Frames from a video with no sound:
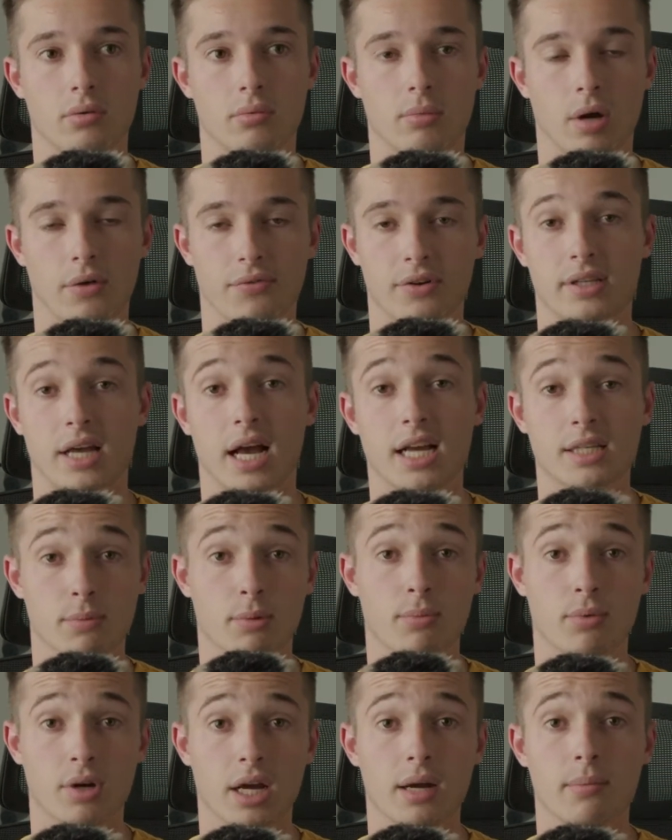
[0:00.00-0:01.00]
Bah, en fait à ce
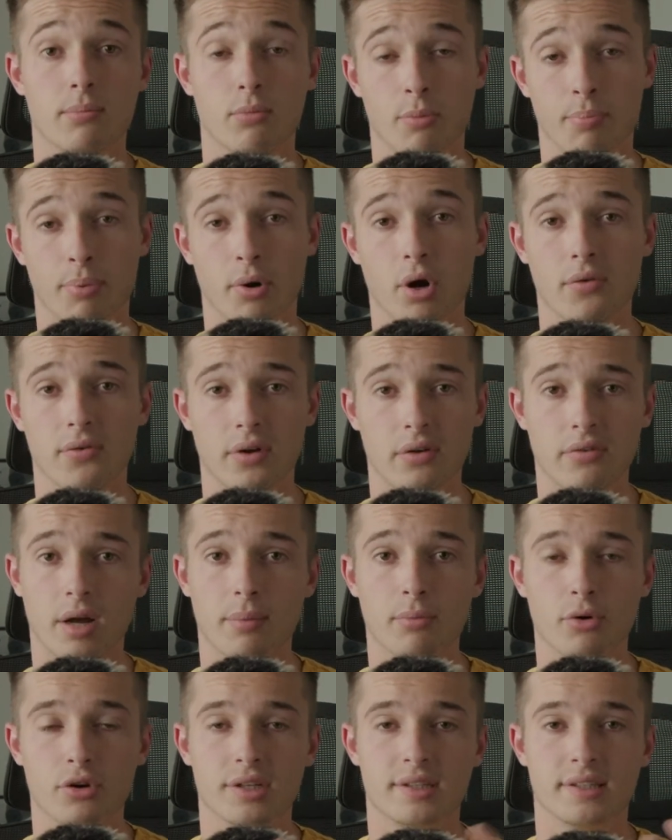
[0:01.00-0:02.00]
moment-là mon prof a
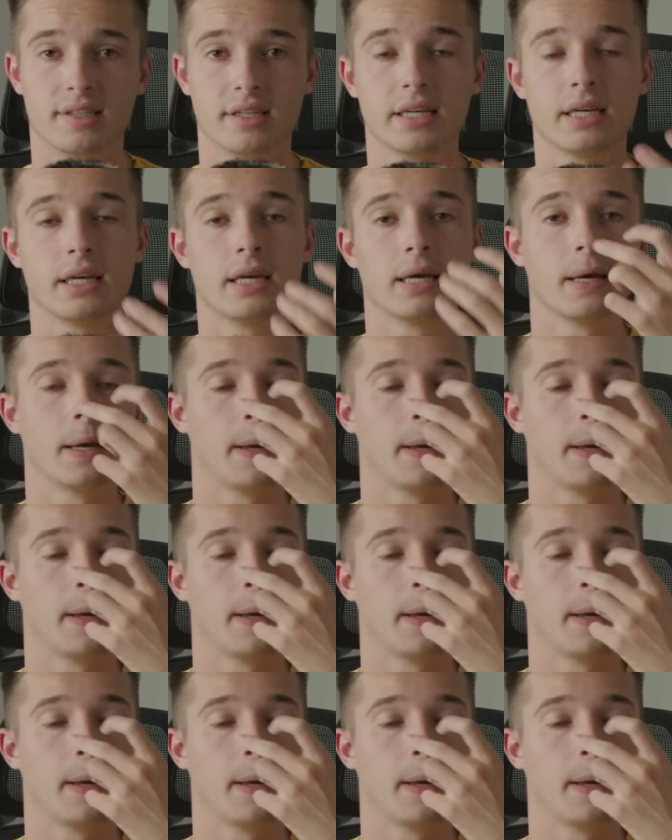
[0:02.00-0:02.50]
vraiment été